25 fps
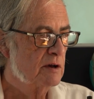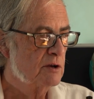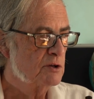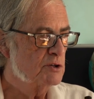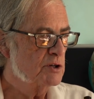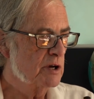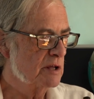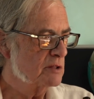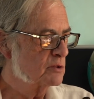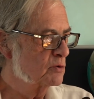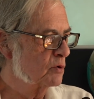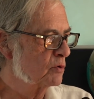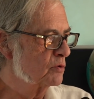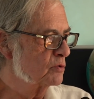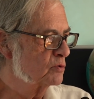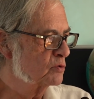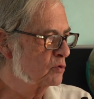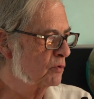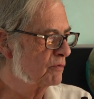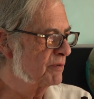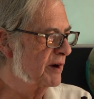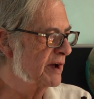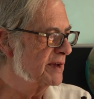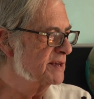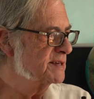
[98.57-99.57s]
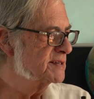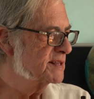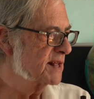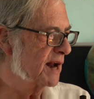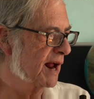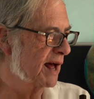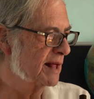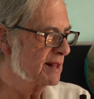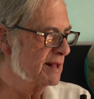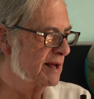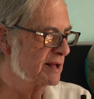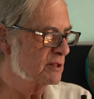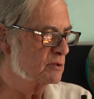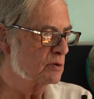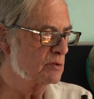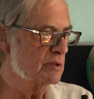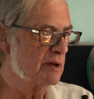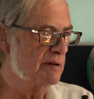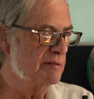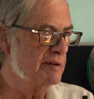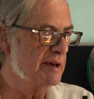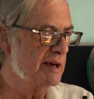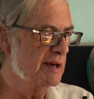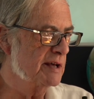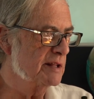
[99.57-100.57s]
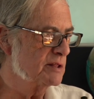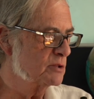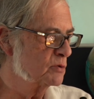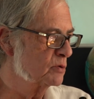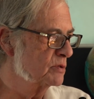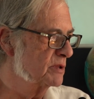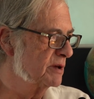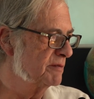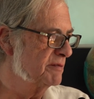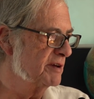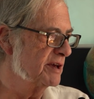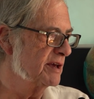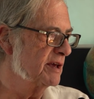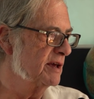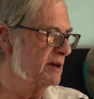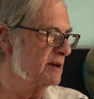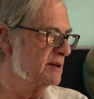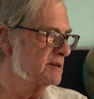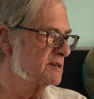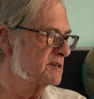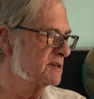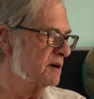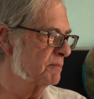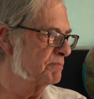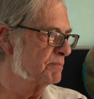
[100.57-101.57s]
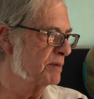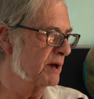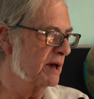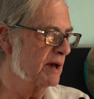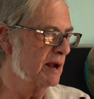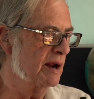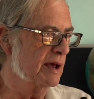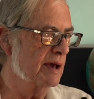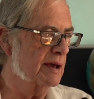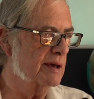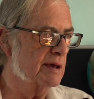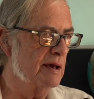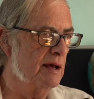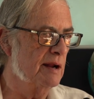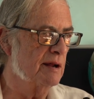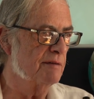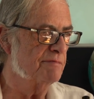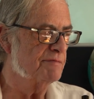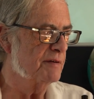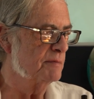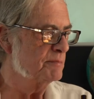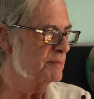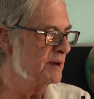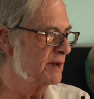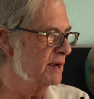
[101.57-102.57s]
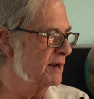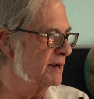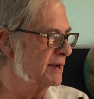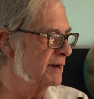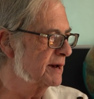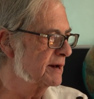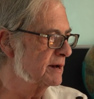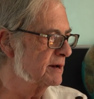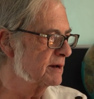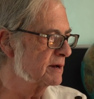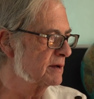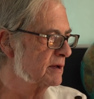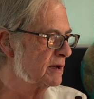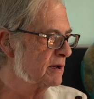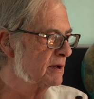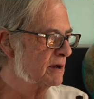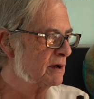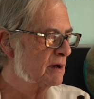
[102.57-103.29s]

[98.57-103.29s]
Cioè tu, tu, vai in strada e tu devi, tu devi sapere che la famiglia,